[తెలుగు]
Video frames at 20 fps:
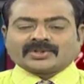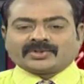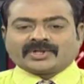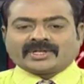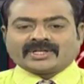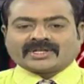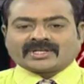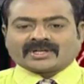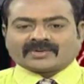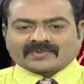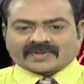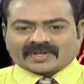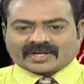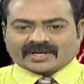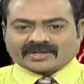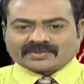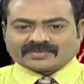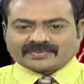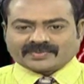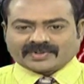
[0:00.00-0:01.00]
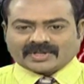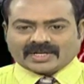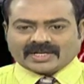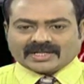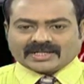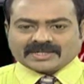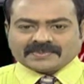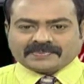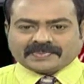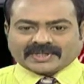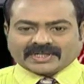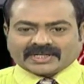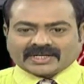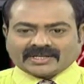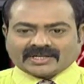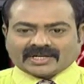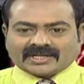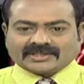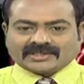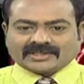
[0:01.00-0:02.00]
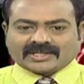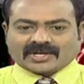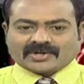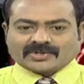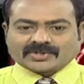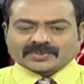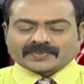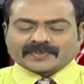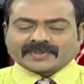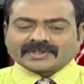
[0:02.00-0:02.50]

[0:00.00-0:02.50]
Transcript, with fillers: నాథుడే కరువయ్యాడు ఇప్పటికైనా అధికారులు